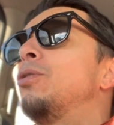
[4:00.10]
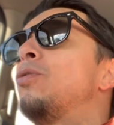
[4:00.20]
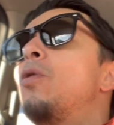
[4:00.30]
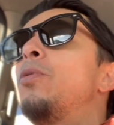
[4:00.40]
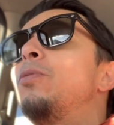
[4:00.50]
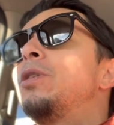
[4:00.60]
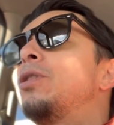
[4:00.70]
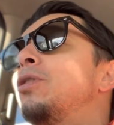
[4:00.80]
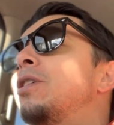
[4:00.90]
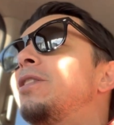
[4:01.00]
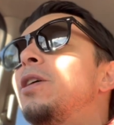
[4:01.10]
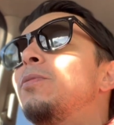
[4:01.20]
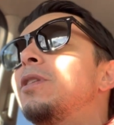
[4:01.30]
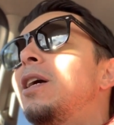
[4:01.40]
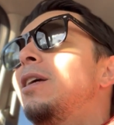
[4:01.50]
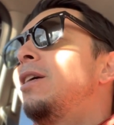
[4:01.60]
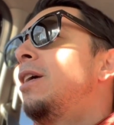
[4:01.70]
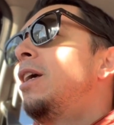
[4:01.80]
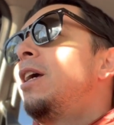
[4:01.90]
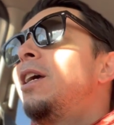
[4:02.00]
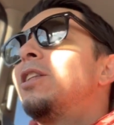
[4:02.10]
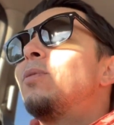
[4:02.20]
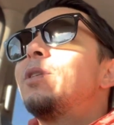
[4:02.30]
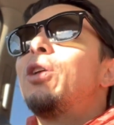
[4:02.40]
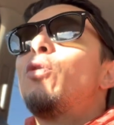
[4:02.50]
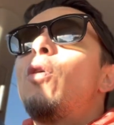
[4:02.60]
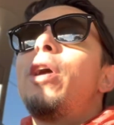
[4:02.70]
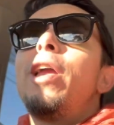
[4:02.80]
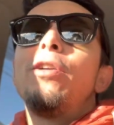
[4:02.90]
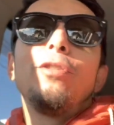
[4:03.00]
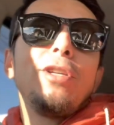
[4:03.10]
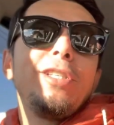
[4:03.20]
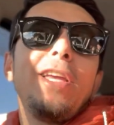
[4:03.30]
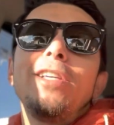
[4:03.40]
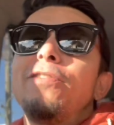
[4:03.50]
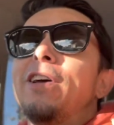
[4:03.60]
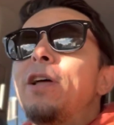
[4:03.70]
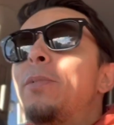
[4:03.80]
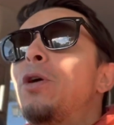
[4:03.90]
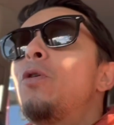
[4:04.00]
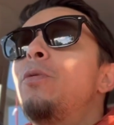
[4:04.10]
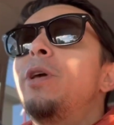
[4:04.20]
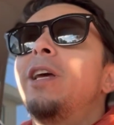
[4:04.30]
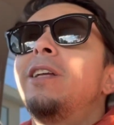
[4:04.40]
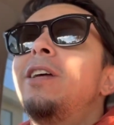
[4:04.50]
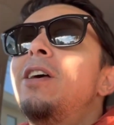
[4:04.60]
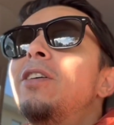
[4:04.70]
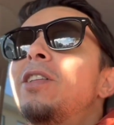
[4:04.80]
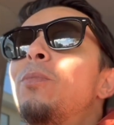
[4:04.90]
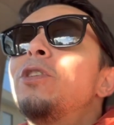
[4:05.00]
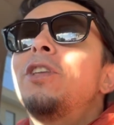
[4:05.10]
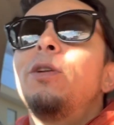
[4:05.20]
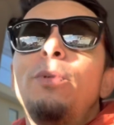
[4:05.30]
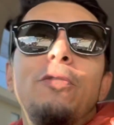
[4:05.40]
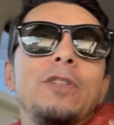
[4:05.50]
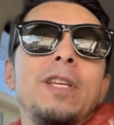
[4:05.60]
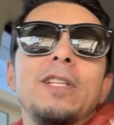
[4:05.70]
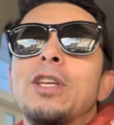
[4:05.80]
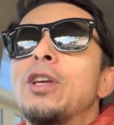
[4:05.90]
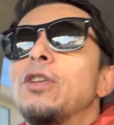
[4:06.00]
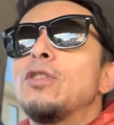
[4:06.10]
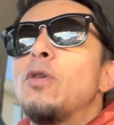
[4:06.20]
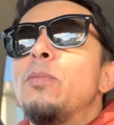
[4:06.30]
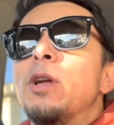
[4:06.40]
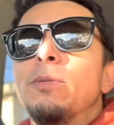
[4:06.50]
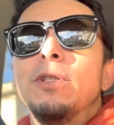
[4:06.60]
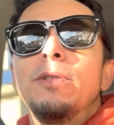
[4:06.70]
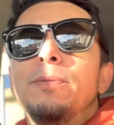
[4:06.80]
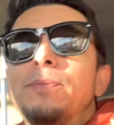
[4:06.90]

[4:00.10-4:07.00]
no compromisso que nós temos lá. Estamos saindo correndo, não sei se vai dar para comer. Tá mostrando para vocês aqui que nós compramos.